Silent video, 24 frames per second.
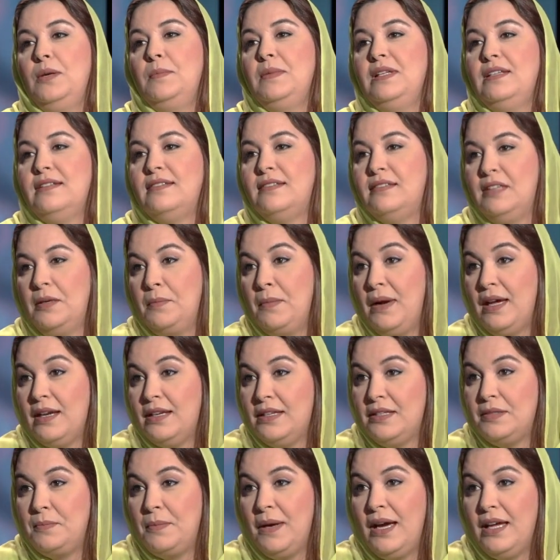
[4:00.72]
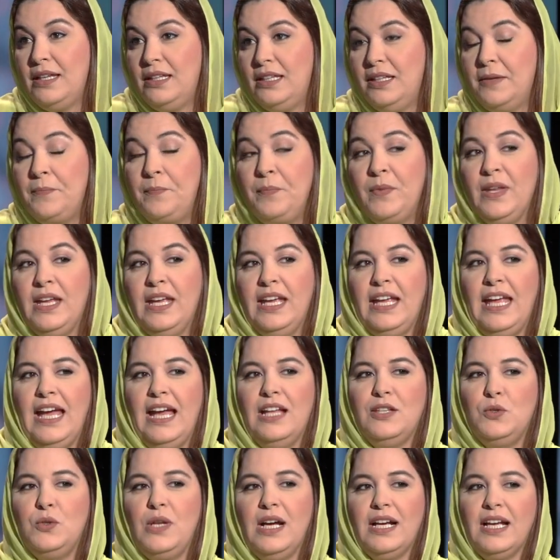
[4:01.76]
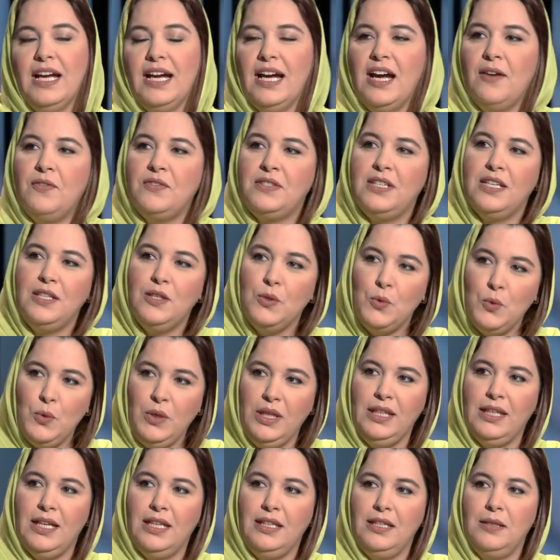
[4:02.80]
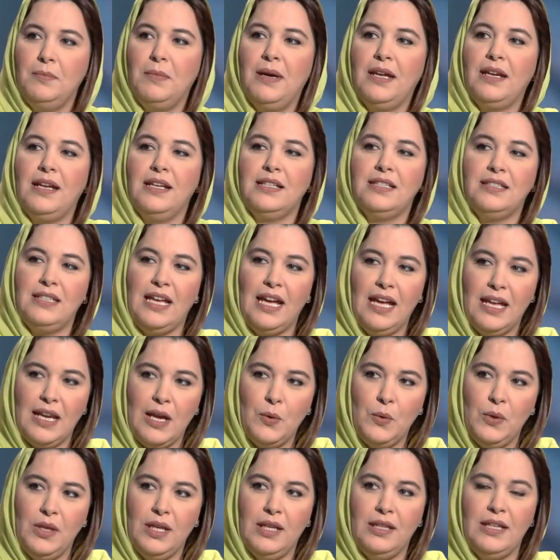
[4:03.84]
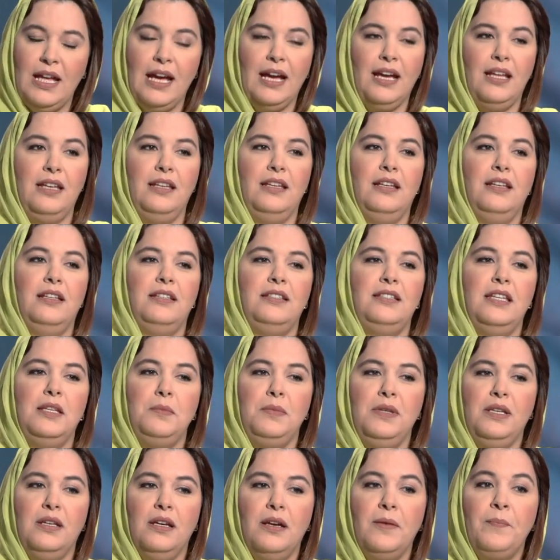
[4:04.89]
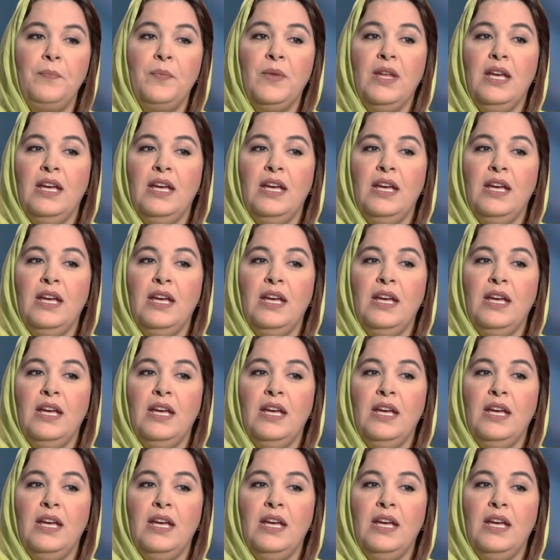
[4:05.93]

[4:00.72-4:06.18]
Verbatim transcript: من الاستعمار الاسباني كانت هناك قفزه نوعيه للمراه الصحراويه داخل التنميه